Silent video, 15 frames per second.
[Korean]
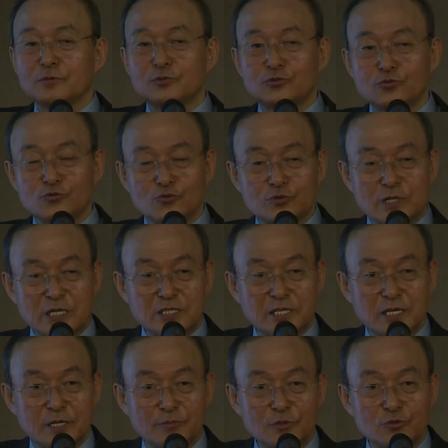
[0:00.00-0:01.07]
중국
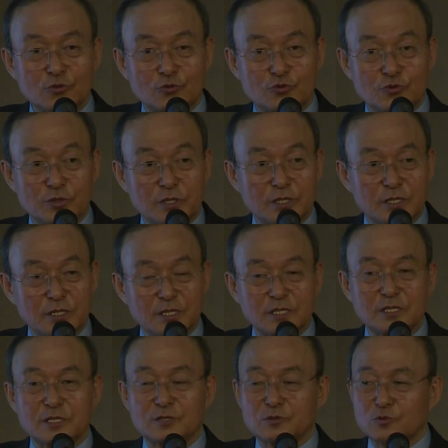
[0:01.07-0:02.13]
자체의
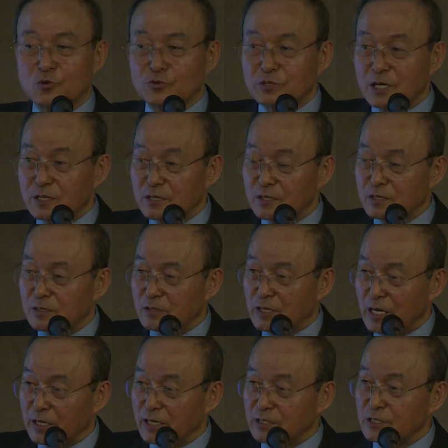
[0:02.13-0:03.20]
민족주의
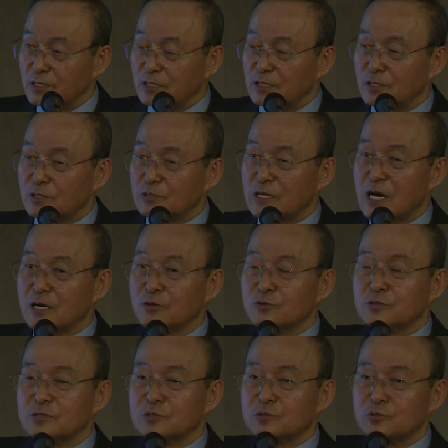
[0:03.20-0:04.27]
공산당에서 당